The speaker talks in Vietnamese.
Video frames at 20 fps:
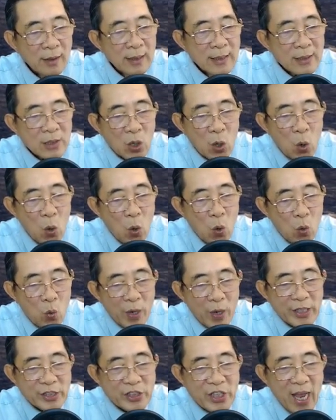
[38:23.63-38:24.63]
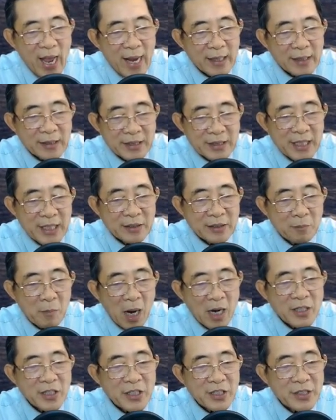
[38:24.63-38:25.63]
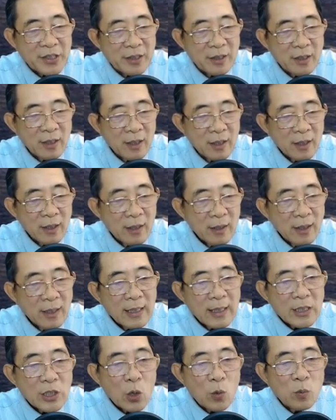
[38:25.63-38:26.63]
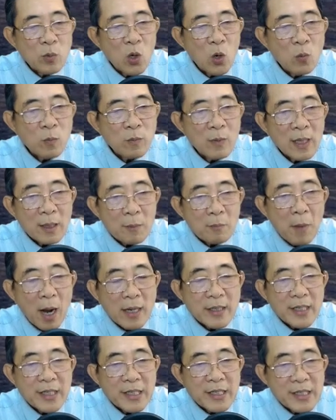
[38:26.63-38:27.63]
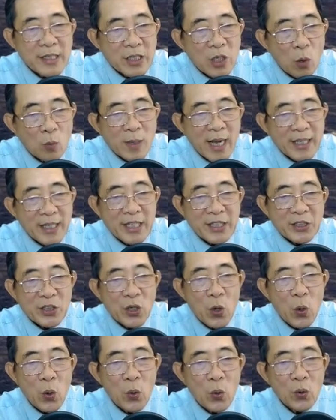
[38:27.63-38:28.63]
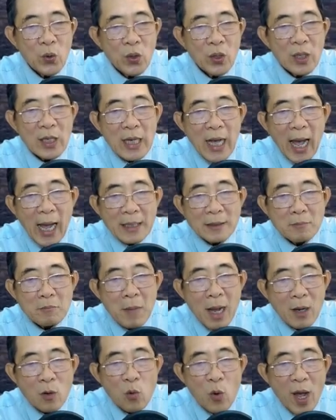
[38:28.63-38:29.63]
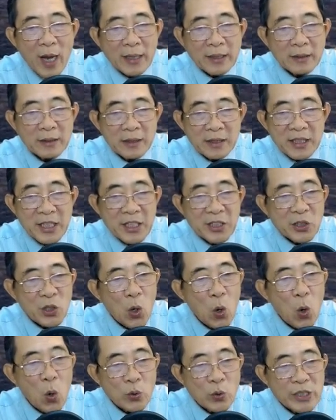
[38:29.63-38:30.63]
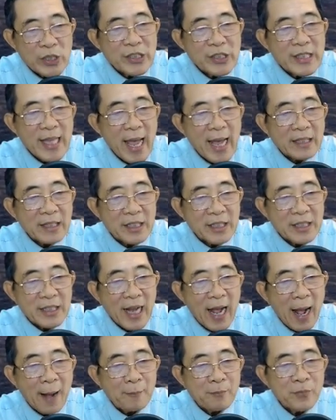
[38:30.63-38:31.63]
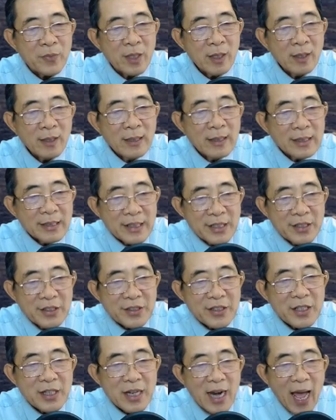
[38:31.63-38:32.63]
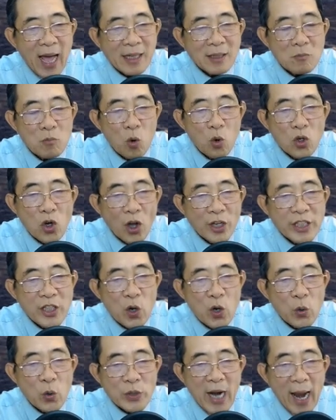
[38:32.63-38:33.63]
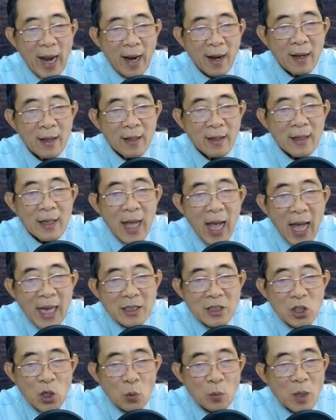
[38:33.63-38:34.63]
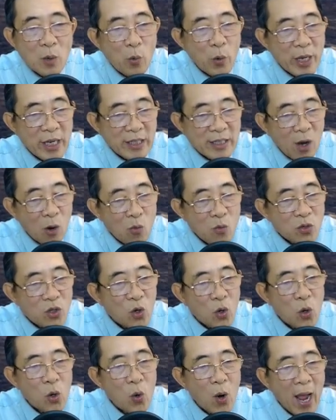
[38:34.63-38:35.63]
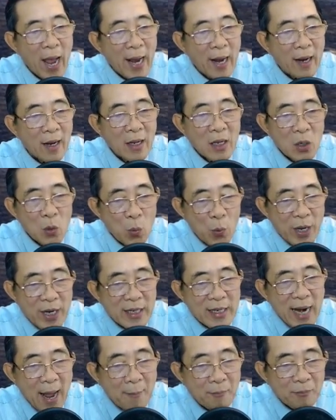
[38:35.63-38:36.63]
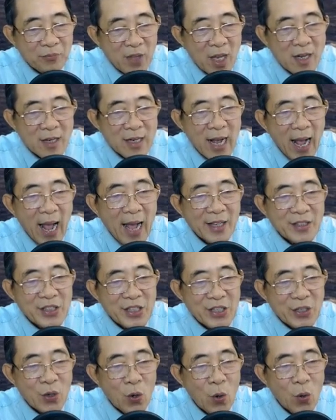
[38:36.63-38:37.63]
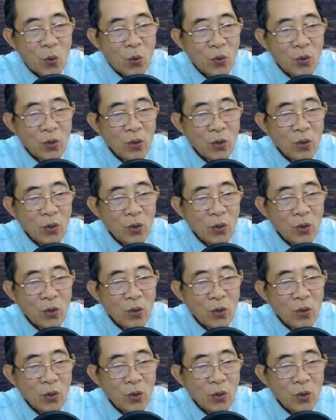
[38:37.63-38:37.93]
Cô quay sang nhìn Mẫn Cương. Đúng lúc Mẫn Cương cũng đang nhìn cô. Ánh mắt của anh nhìn cô chứa chan tình cảm. Dường như là anh muốn nói với cô rằng anh cũng đã nguyện nấu cho cô ăn, nguyện làm tất cả vì cô.